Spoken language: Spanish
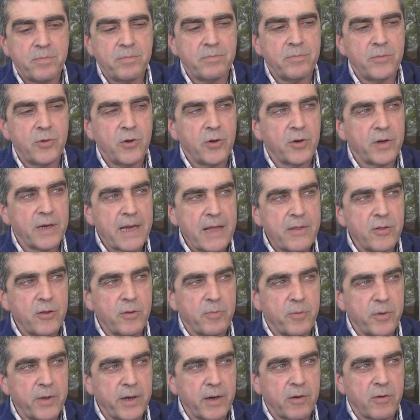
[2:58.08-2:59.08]

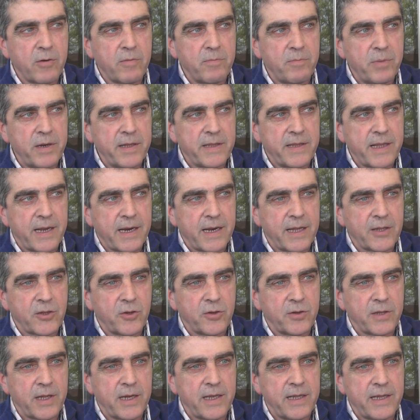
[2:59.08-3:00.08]
logrando poder completar la
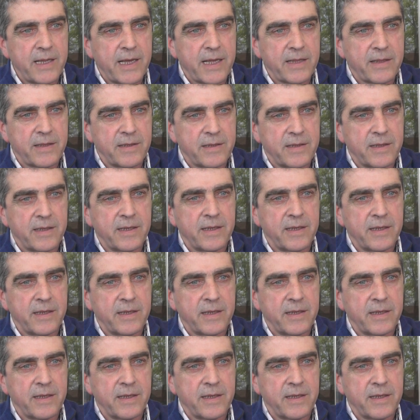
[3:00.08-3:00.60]
totalidad